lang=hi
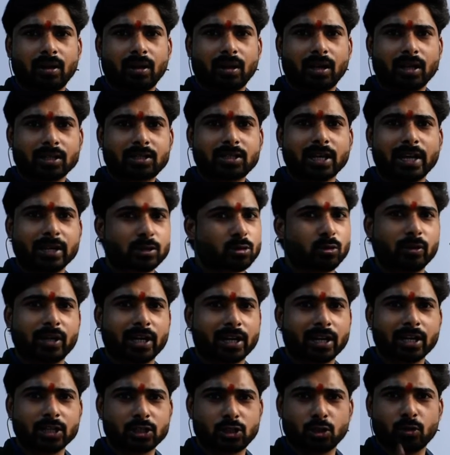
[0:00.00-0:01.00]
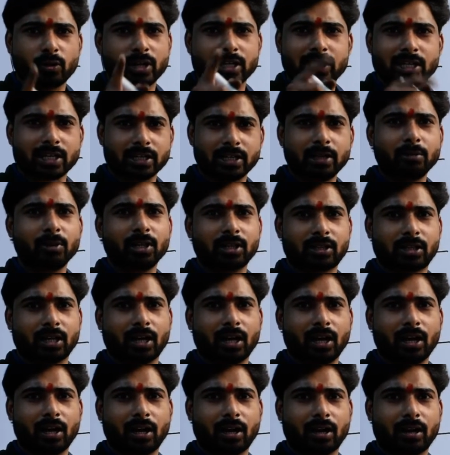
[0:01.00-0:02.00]
अच्छा एक सौ ग्यारह का जीव का रिचार्ज नहीं मिलता
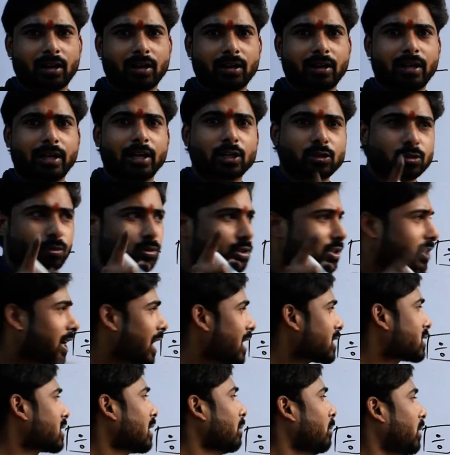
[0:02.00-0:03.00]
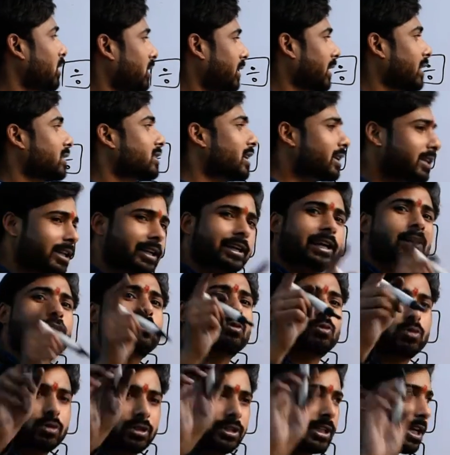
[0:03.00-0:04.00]
एक सौ उनचास का मिलता है अच्छा ठीक है एक सौ
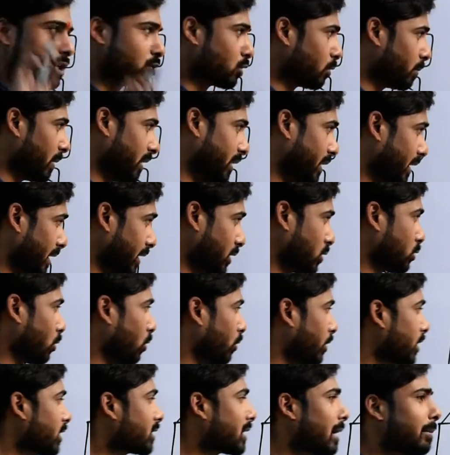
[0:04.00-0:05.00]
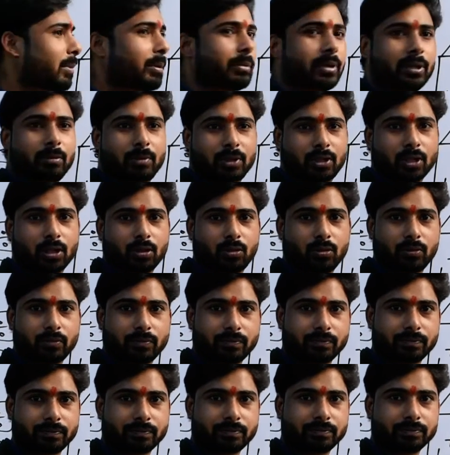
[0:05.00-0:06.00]
उनचास रुपये देंगे चलो इसका विपरीत बता दो
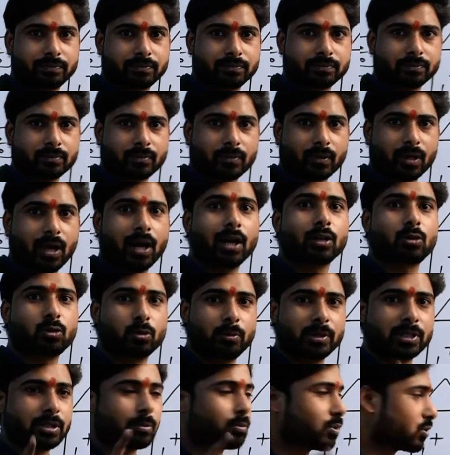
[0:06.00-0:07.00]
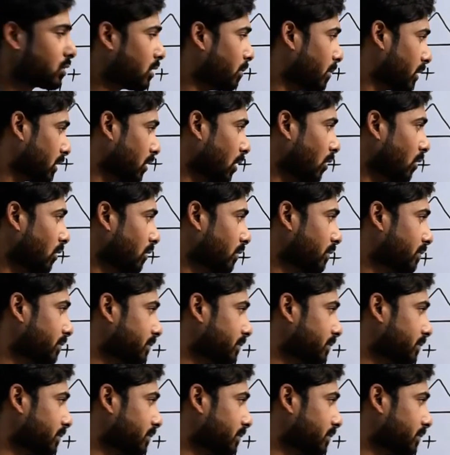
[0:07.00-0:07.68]
हाँ तुम्ही से पूछ रहा हूँ बताओ